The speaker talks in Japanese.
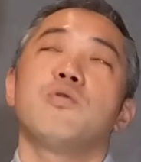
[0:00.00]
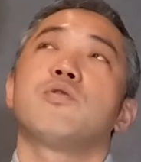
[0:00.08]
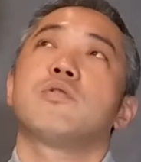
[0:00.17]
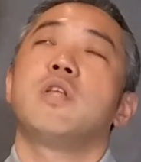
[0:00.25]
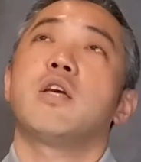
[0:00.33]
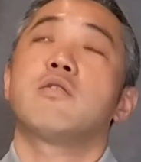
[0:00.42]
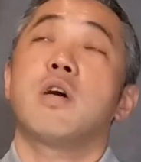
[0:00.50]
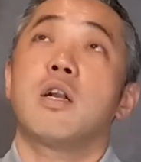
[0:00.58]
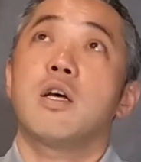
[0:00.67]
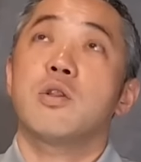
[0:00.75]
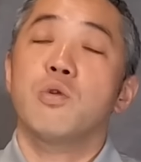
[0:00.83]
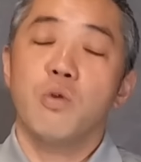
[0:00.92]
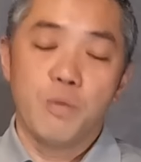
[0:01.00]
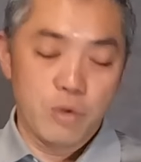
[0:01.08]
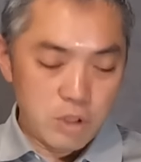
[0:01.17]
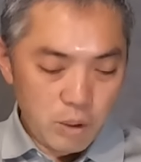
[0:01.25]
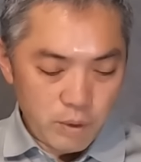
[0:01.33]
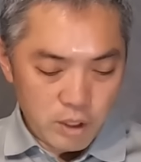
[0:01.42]
一ネックかなと思っ
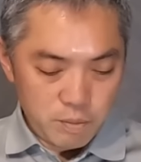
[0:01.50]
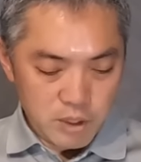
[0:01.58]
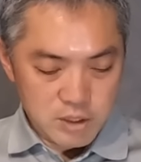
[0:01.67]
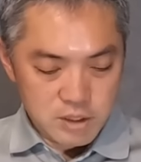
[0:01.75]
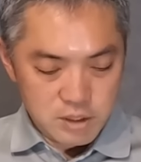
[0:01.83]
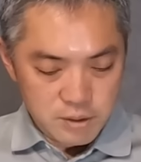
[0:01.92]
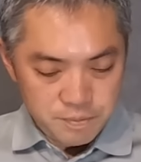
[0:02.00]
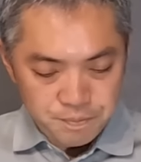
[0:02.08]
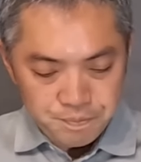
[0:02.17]
てはいます。